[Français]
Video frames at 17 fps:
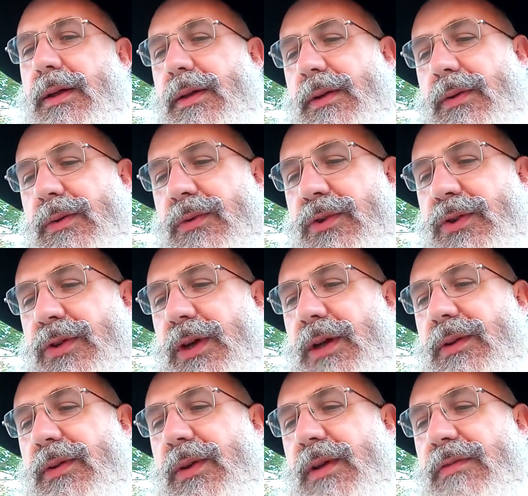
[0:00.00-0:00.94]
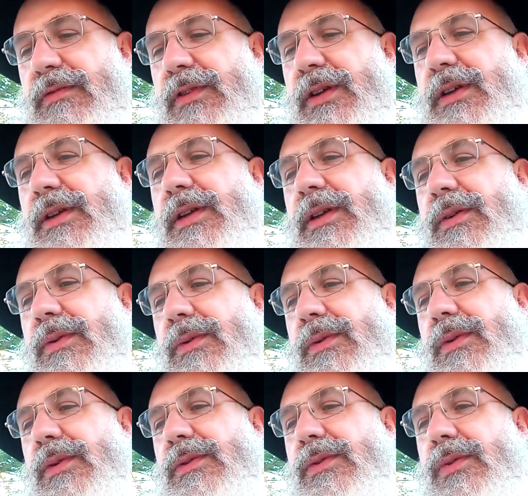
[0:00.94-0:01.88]
au, char de la ville et que
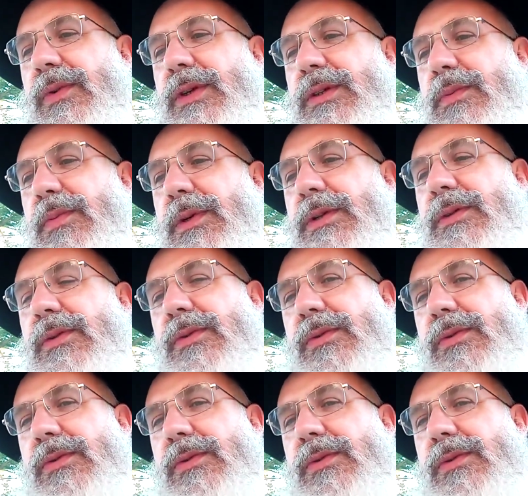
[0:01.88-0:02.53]
dans son expression,